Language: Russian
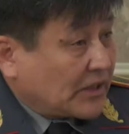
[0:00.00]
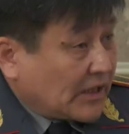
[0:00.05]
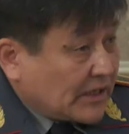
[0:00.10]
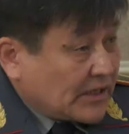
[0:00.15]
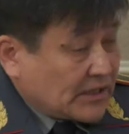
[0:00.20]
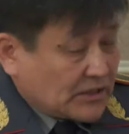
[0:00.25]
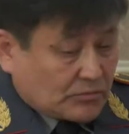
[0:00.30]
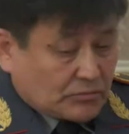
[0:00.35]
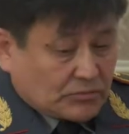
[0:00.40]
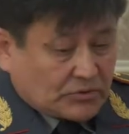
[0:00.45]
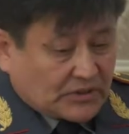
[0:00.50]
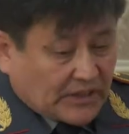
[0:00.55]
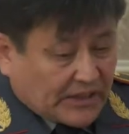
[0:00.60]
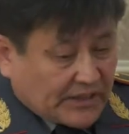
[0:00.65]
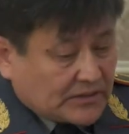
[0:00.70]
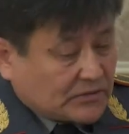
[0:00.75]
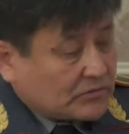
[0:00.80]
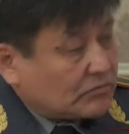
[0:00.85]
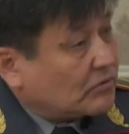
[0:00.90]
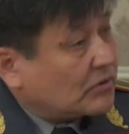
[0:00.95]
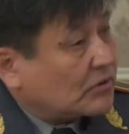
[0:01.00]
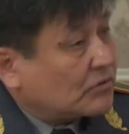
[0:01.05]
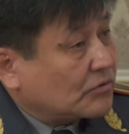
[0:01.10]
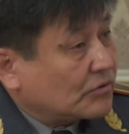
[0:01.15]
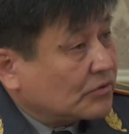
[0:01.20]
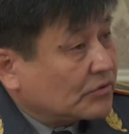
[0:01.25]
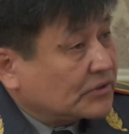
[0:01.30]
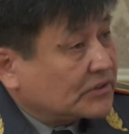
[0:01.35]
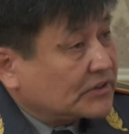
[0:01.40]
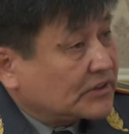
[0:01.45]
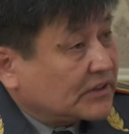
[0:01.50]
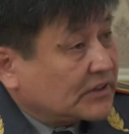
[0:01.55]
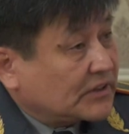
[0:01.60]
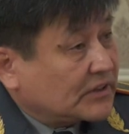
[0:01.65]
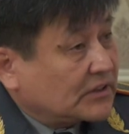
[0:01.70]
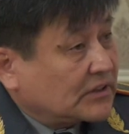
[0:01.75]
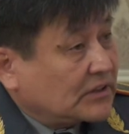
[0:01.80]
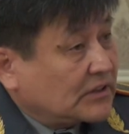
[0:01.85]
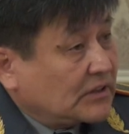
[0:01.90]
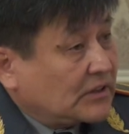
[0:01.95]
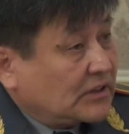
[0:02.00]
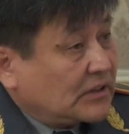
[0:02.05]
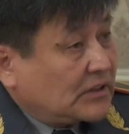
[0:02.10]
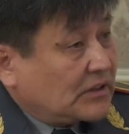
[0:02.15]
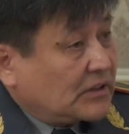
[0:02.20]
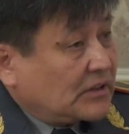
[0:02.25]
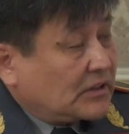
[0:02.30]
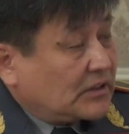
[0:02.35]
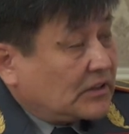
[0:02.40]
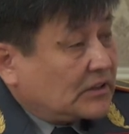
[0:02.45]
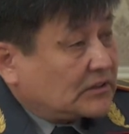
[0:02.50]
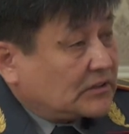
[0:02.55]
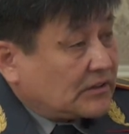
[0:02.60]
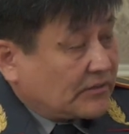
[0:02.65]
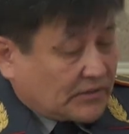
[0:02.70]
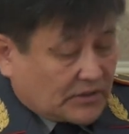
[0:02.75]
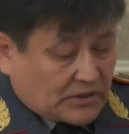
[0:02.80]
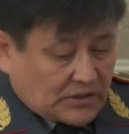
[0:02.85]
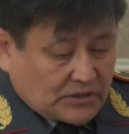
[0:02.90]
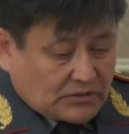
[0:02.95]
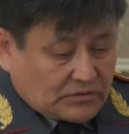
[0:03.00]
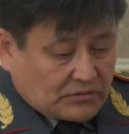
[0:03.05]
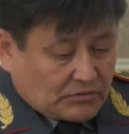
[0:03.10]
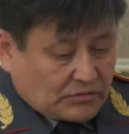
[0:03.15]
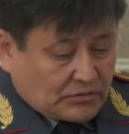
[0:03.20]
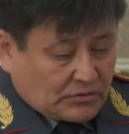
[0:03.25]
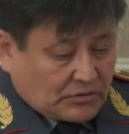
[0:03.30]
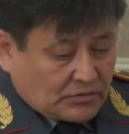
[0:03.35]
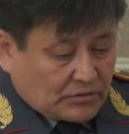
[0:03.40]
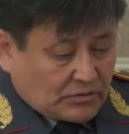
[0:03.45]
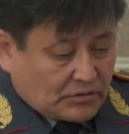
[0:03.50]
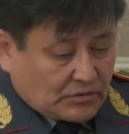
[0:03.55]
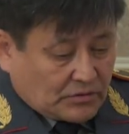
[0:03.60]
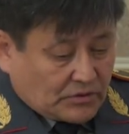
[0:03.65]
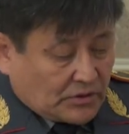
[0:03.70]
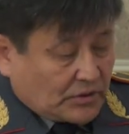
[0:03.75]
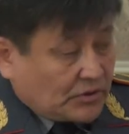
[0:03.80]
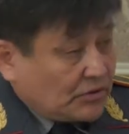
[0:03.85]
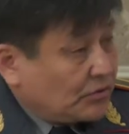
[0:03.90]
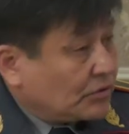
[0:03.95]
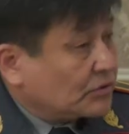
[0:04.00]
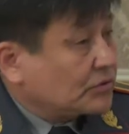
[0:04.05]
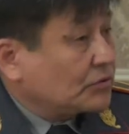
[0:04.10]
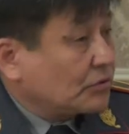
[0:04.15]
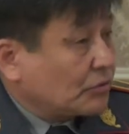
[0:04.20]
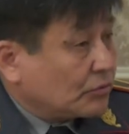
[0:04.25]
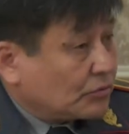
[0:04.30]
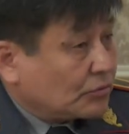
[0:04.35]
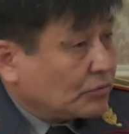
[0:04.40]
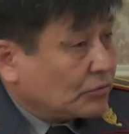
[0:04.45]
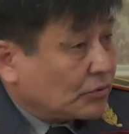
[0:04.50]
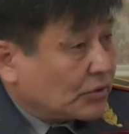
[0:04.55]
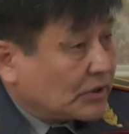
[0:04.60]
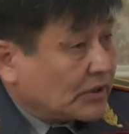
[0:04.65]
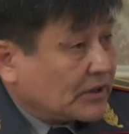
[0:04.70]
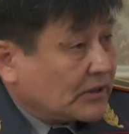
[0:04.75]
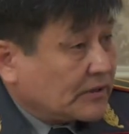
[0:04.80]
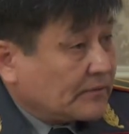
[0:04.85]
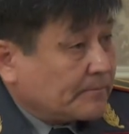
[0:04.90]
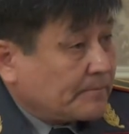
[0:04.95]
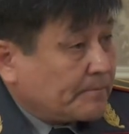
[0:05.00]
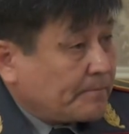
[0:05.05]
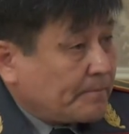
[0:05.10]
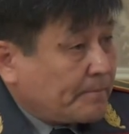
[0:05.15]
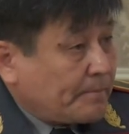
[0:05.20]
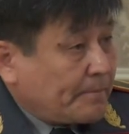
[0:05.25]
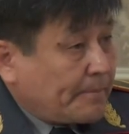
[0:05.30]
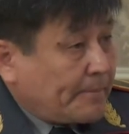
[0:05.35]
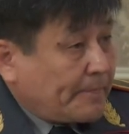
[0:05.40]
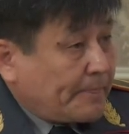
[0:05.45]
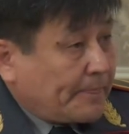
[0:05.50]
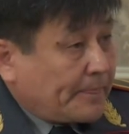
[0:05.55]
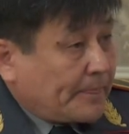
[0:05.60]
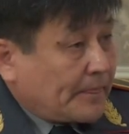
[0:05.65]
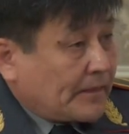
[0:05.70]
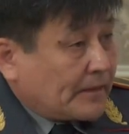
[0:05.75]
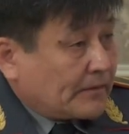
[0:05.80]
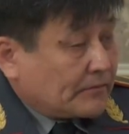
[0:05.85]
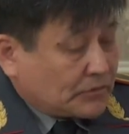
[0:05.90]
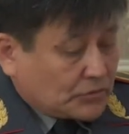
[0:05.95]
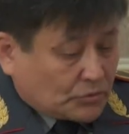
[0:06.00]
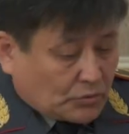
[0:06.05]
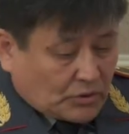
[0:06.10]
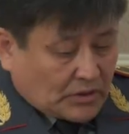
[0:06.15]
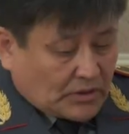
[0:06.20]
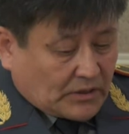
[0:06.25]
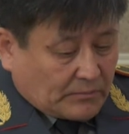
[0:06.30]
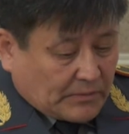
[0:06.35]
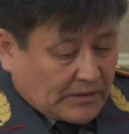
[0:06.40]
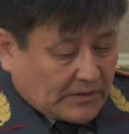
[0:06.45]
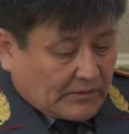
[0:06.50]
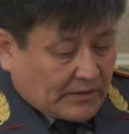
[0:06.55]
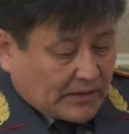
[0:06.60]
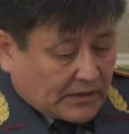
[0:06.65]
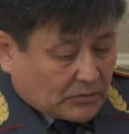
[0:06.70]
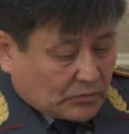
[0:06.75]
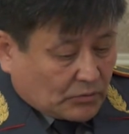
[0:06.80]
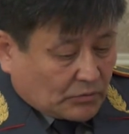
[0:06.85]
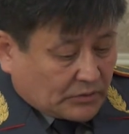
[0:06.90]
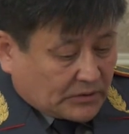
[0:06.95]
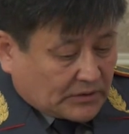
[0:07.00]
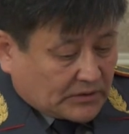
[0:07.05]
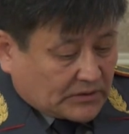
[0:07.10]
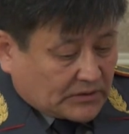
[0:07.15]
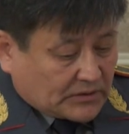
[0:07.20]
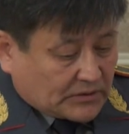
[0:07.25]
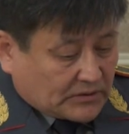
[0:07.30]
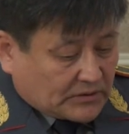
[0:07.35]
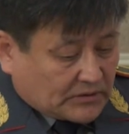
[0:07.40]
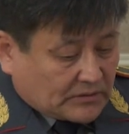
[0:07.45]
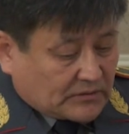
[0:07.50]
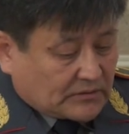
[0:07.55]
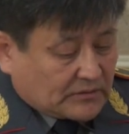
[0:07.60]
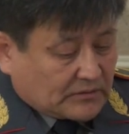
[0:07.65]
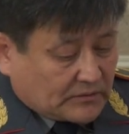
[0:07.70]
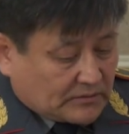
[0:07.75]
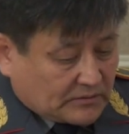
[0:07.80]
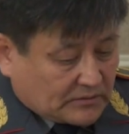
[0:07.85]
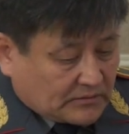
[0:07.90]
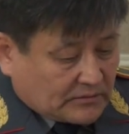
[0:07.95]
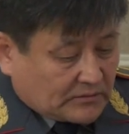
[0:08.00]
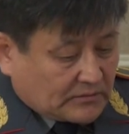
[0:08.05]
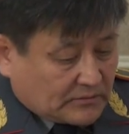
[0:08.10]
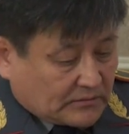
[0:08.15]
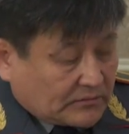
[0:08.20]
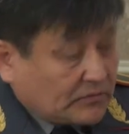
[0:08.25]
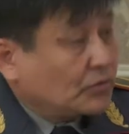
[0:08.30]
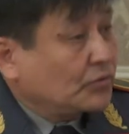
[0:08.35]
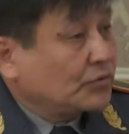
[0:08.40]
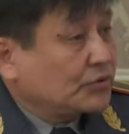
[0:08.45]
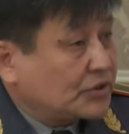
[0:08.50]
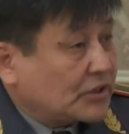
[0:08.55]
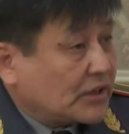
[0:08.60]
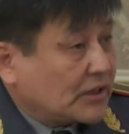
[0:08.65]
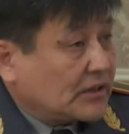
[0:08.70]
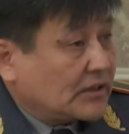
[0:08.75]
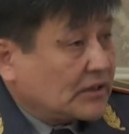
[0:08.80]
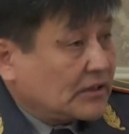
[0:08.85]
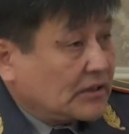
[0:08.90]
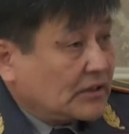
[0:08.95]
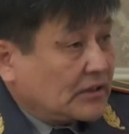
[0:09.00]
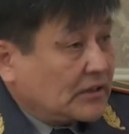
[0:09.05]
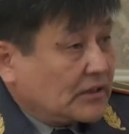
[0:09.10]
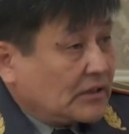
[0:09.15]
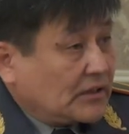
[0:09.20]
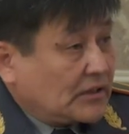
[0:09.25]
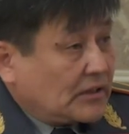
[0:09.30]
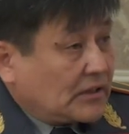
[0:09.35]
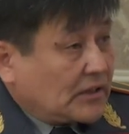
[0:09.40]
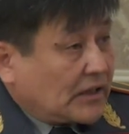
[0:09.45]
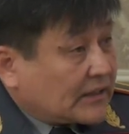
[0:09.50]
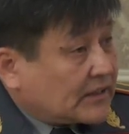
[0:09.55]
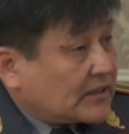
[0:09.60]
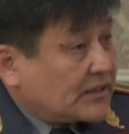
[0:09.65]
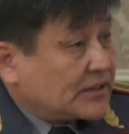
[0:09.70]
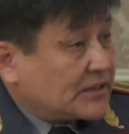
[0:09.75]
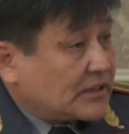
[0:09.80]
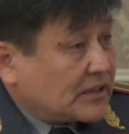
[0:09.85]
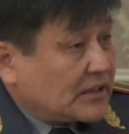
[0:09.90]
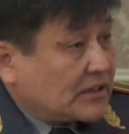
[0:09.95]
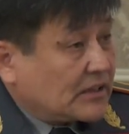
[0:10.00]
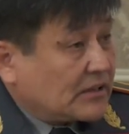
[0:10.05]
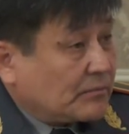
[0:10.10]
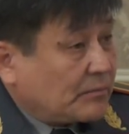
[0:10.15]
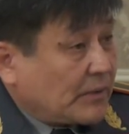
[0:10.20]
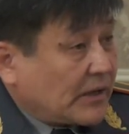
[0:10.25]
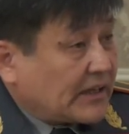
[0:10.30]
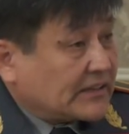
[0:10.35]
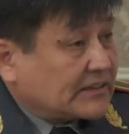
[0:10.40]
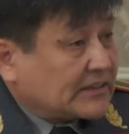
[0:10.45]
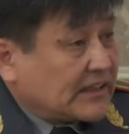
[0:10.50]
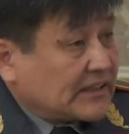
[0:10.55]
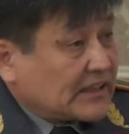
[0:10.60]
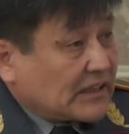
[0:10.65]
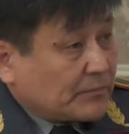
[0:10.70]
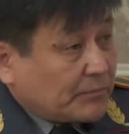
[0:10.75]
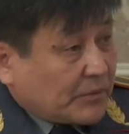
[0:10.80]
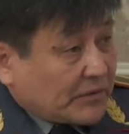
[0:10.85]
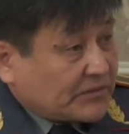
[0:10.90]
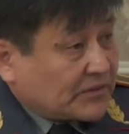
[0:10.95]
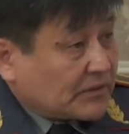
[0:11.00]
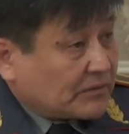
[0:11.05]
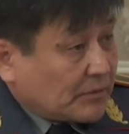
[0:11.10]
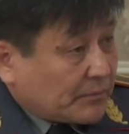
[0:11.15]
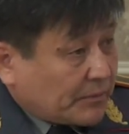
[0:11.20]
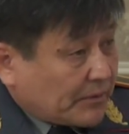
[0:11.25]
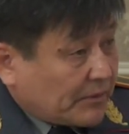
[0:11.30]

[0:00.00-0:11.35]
по дальнейшему строительству вооруженных сил, совершенствованию ее структуры, высокая боевая готовность, выучка, отличные показатели по всем